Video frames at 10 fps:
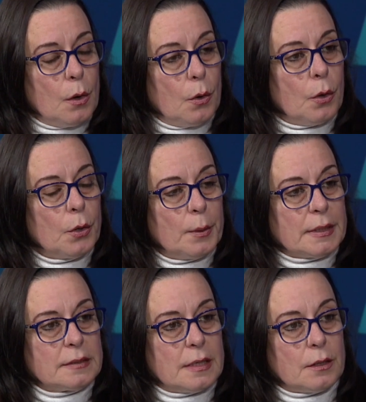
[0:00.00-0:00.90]
los
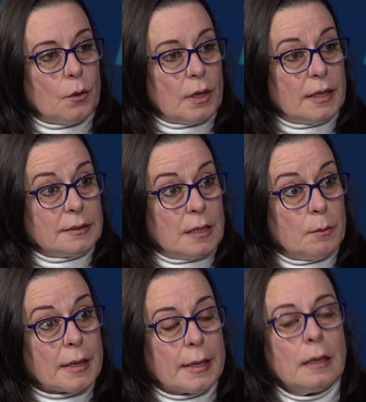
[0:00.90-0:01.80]
97 dólares el
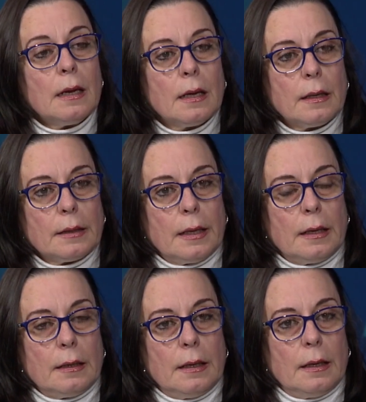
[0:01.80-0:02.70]
barril,
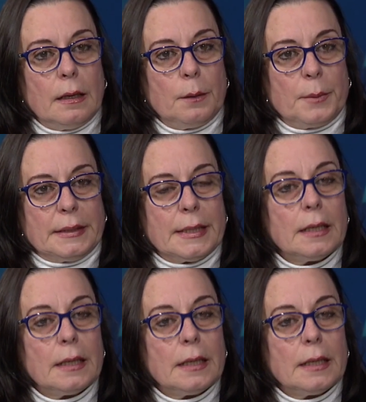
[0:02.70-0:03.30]
el, el